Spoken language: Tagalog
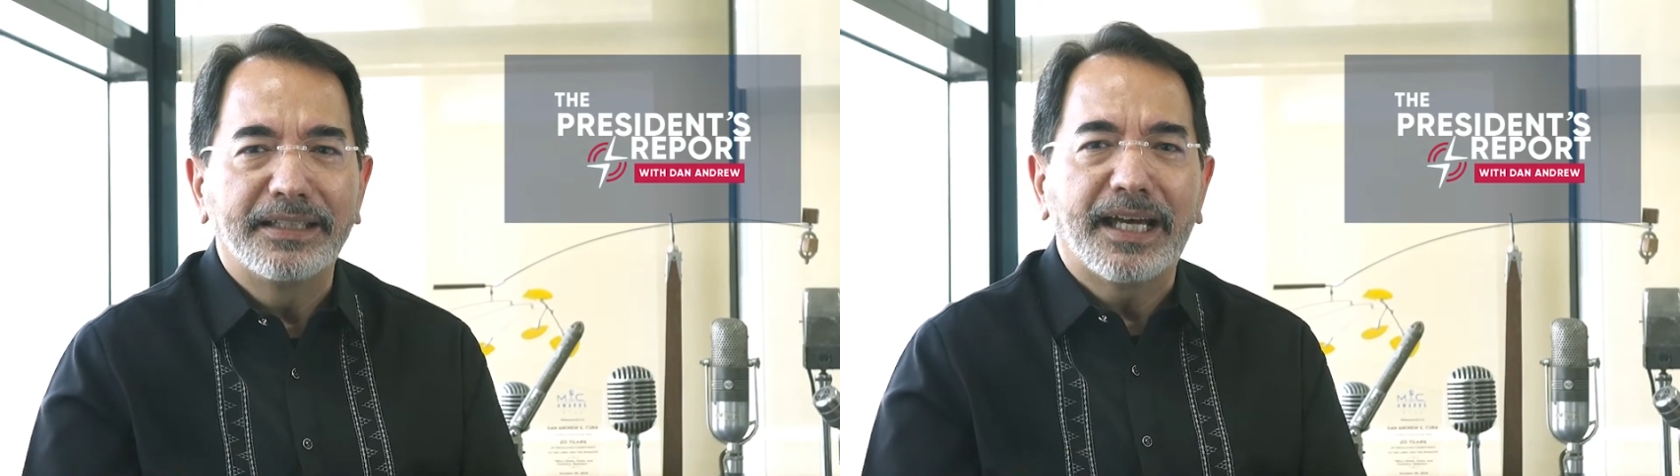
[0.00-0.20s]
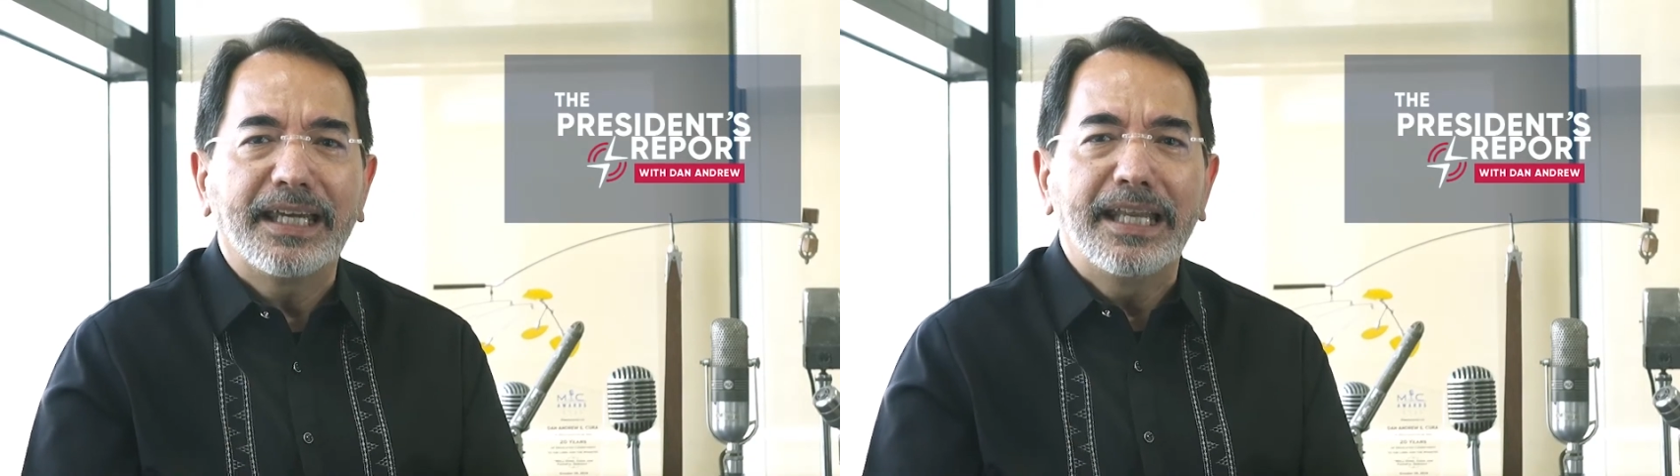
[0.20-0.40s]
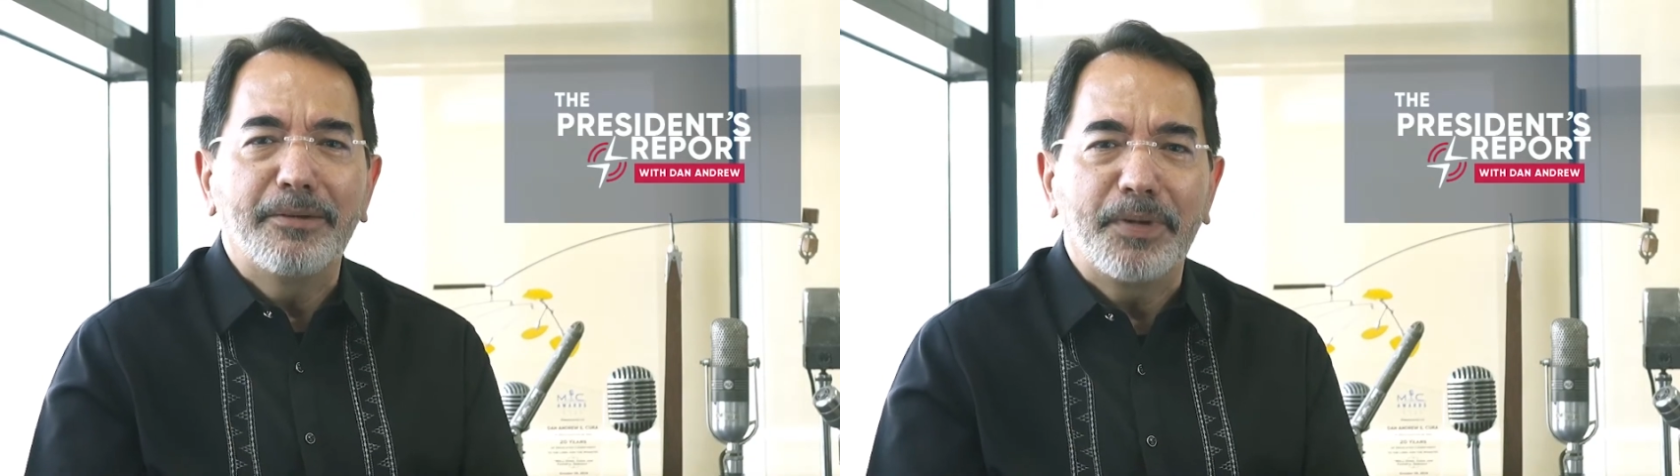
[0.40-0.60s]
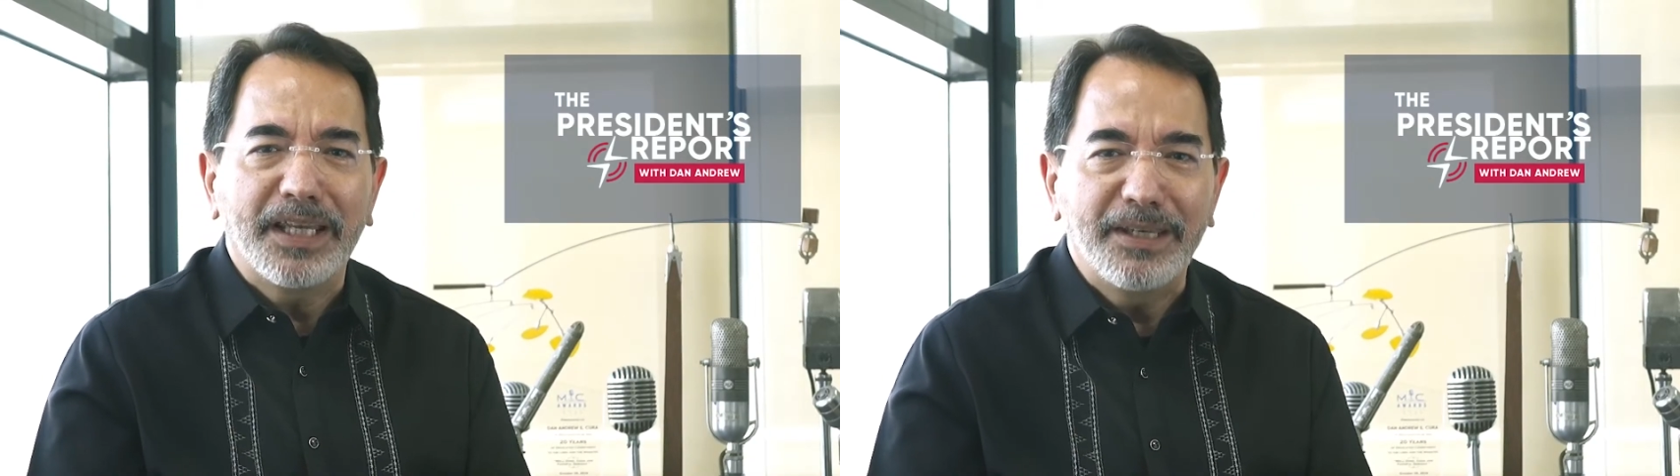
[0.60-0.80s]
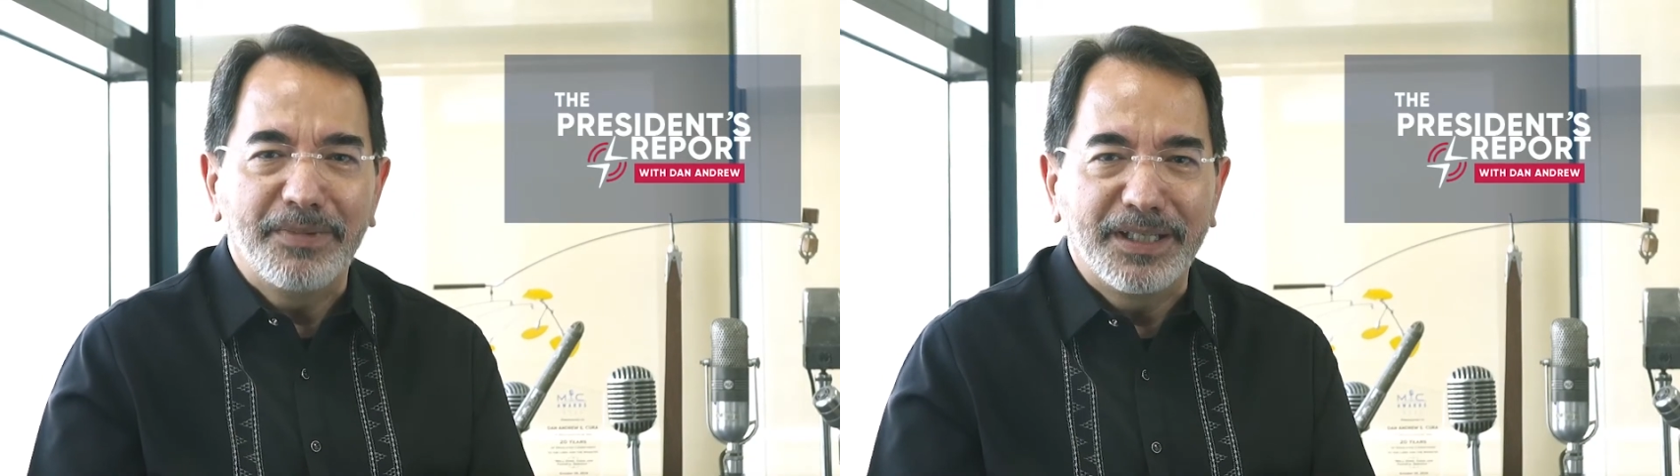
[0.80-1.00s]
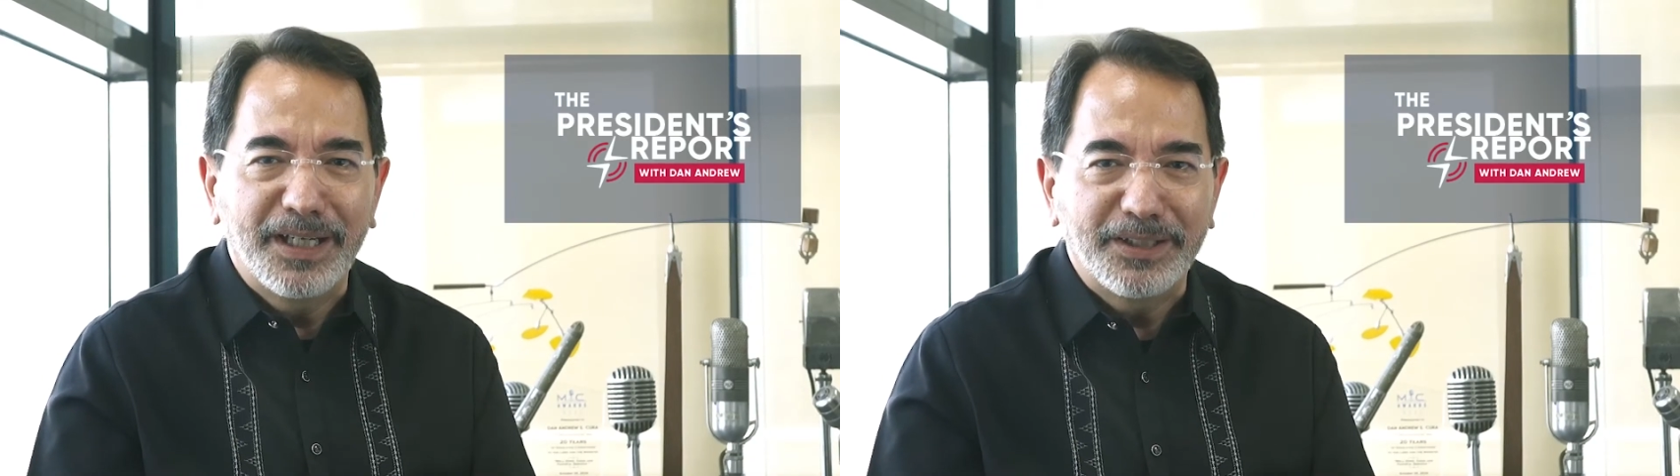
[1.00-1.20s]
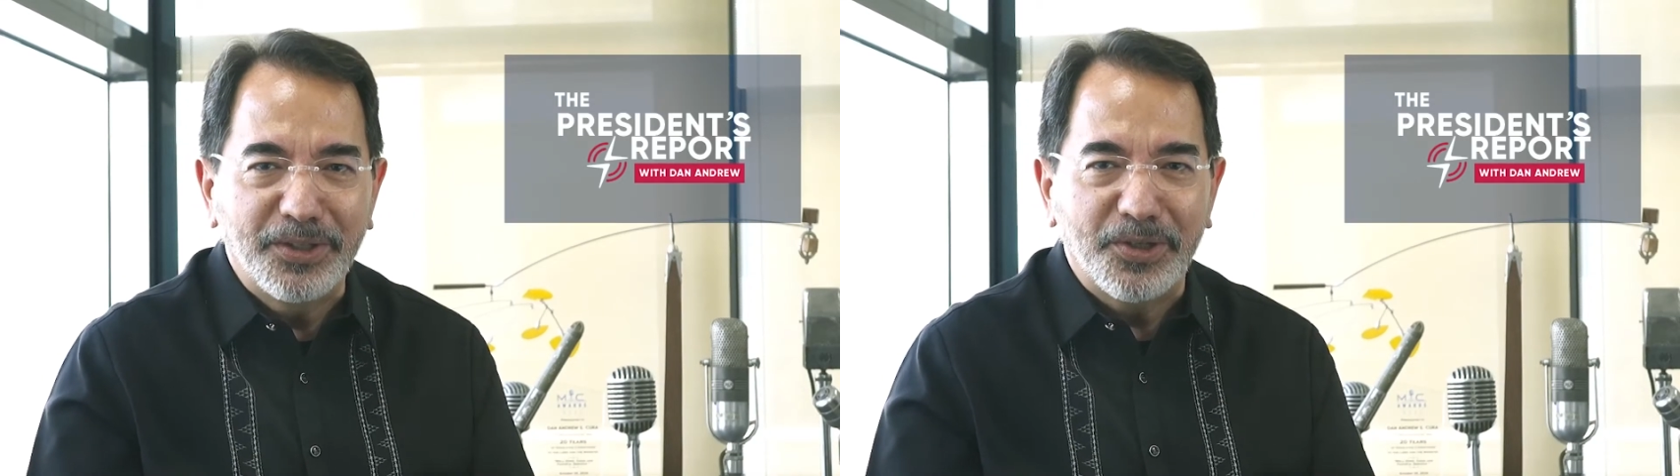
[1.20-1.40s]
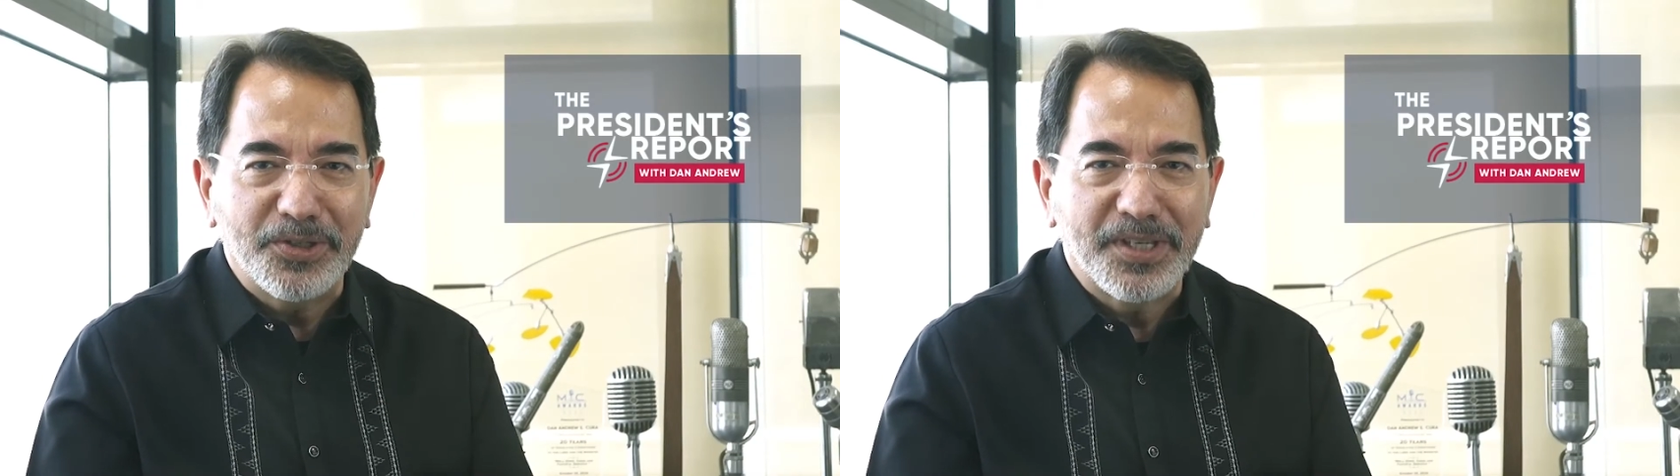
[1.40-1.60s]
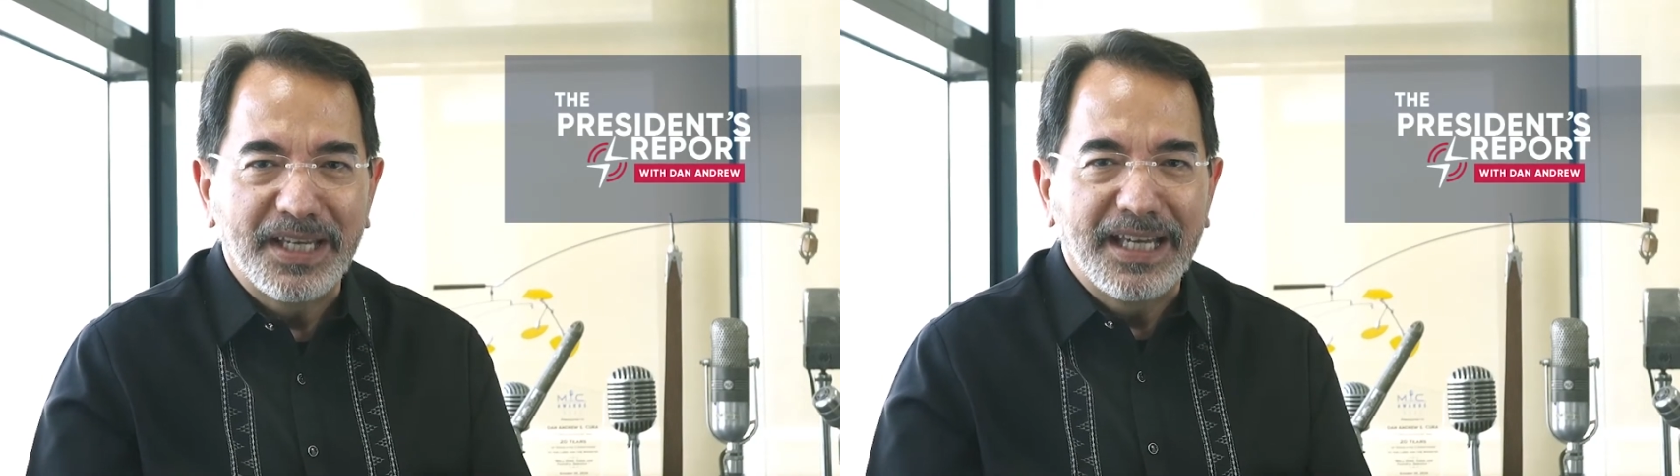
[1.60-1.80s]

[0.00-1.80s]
dakilang pag-ibig ng Diyos